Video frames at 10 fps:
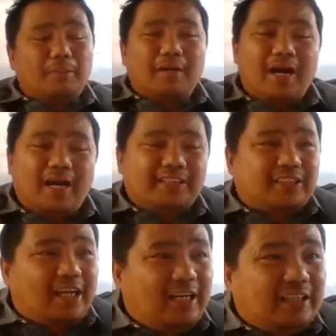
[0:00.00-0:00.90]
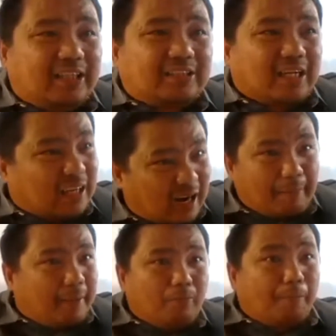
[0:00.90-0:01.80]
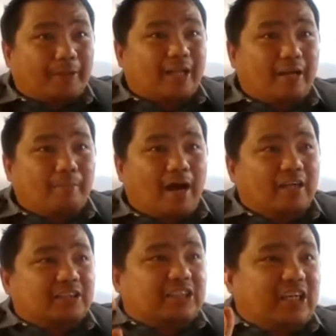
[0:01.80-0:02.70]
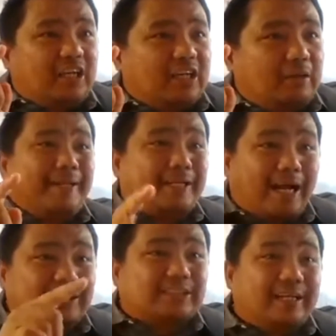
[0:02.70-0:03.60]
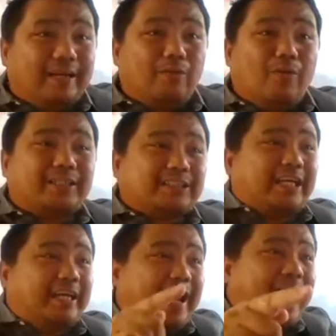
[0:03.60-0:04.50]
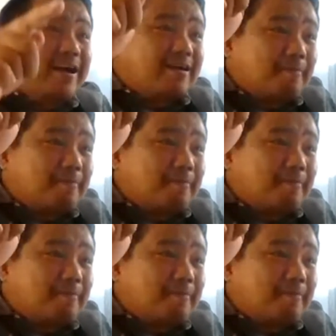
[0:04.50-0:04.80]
sa mga Israelitas nga grabe mo patay ba si Minkas niliwat sa iyang